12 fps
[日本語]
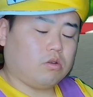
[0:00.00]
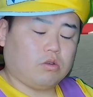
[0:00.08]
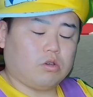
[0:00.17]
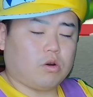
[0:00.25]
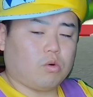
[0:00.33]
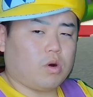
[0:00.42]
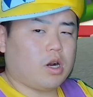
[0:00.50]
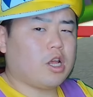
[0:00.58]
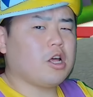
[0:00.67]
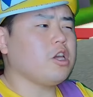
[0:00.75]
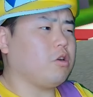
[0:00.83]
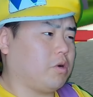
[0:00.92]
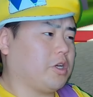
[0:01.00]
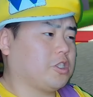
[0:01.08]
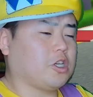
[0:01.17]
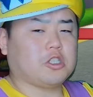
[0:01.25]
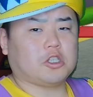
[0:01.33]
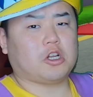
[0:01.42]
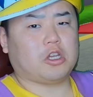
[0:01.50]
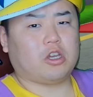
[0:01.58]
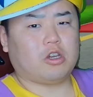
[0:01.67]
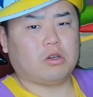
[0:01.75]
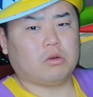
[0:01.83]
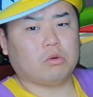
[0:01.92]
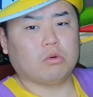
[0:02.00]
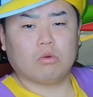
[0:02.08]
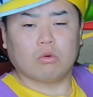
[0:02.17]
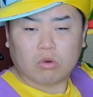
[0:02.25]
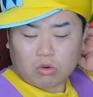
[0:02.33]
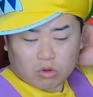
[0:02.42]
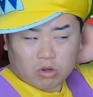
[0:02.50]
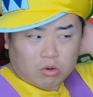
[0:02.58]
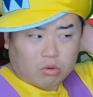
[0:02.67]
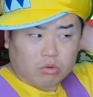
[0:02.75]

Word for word: いや割れないよねさすがにこの